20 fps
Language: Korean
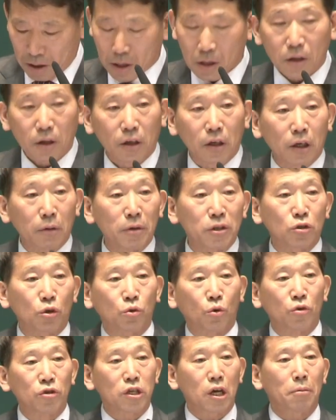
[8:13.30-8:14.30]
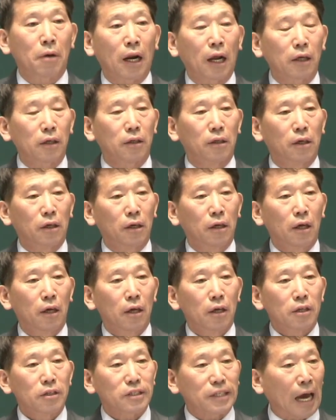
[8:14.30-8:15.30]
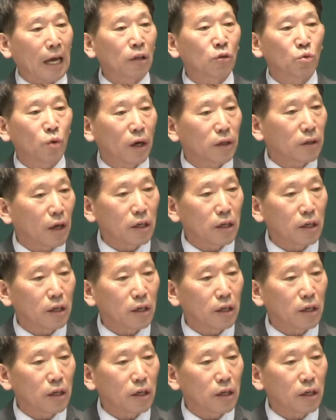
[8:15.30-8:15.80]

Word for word: 그러면서 동시에 말하기를 잔과